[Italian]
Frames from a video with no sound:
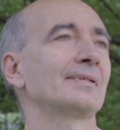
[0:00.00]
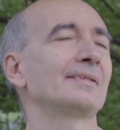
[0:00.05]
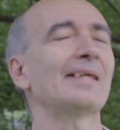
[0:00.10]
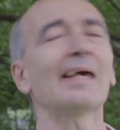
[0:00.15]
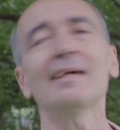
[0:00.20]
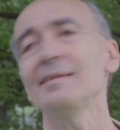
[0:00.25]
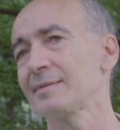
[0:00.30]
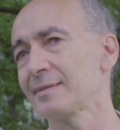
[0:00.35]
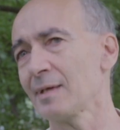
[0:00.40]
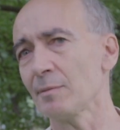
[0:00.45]

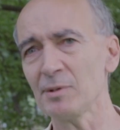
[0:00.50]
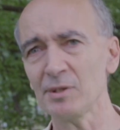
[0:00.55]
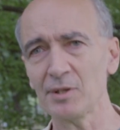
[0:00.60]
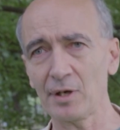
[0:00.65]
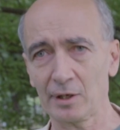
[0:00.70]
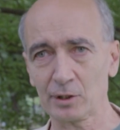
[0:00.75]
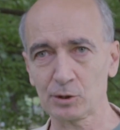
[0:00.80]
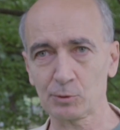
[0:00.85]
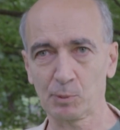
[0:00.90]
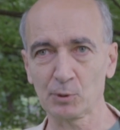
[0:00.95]
Dei temi di
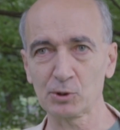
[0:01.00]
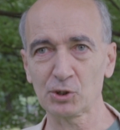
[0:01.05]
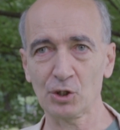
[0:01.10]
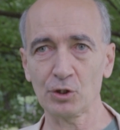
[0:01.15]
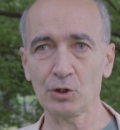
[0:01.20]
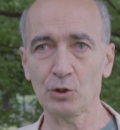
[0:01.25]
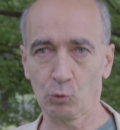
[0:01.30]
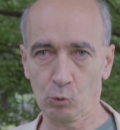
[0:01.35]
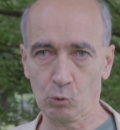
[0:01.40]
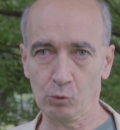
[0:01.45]
Expo ce
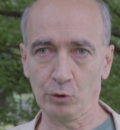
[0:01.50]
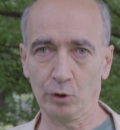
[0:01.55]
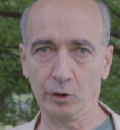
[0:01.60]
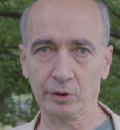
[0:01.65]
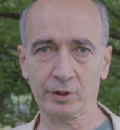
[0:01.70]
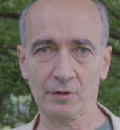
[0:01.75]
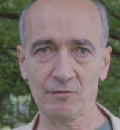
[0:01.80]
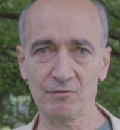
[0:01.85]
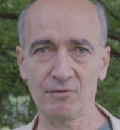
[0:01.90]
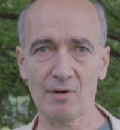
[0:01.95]
n'è
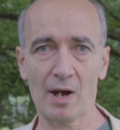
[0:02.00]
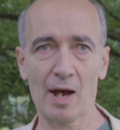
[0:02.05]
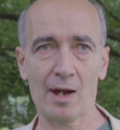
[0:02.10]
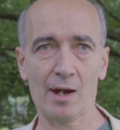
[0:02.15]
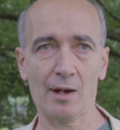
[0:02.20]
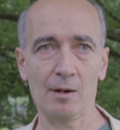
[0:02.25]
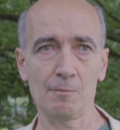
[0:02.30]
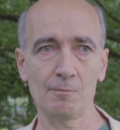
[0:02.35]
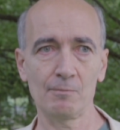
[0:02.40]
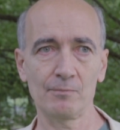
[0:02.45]
uno che va